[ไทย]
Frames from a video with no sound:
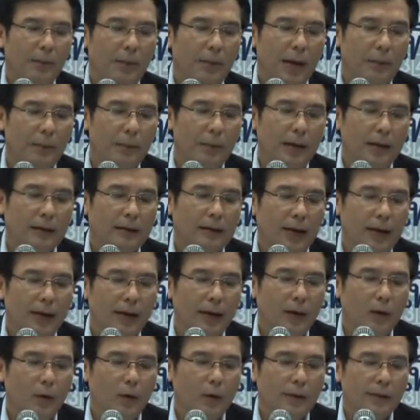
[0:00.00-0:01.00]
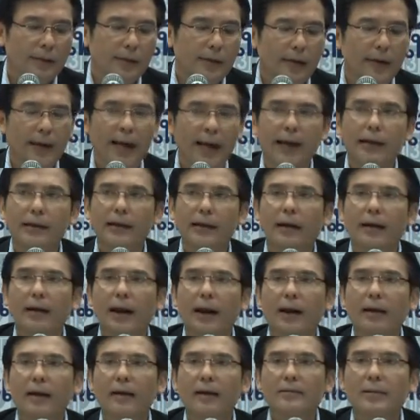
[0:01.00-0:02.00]
พักเพื่อไทยและคนเสื้อแดงยัง
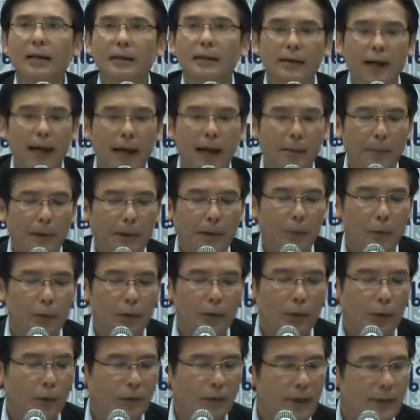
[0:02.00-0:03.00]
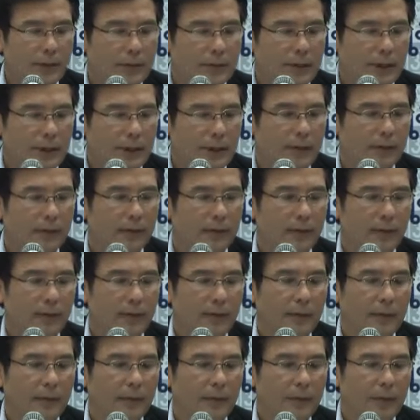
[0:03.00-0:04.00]
รักและศรัทธาบรรดวโททักษิณ
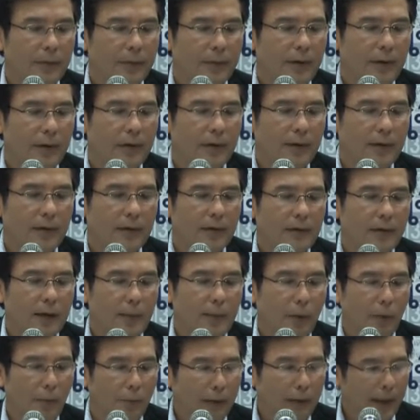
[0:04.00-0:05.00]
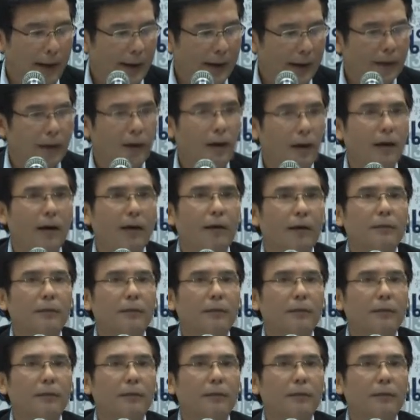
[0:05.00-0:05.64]
ซึ่งผมเองก็